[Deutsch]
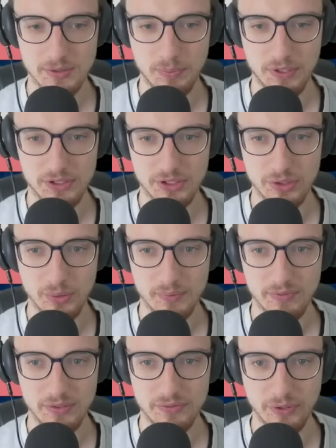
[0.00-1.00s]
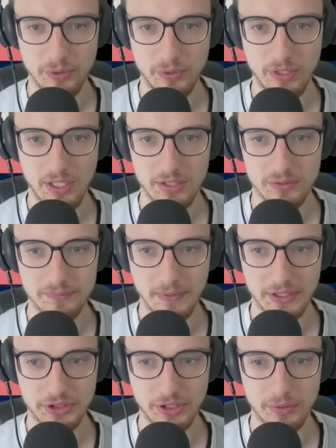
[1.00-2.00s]
jetzt plötzlich irgendwie einen Verhöhner hat auf
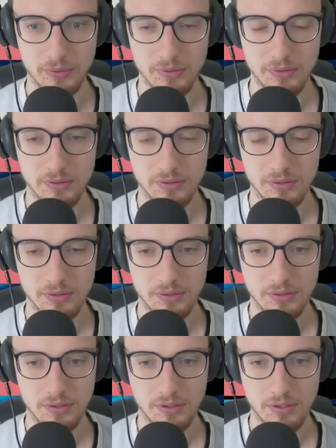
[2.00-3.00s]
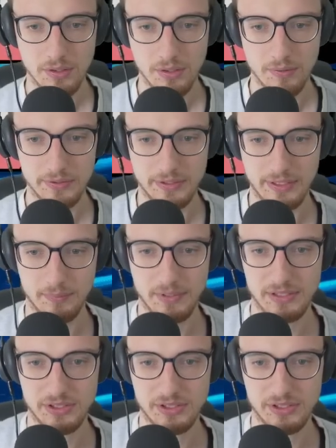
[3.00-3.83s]
Marshadow. Ich denke mal,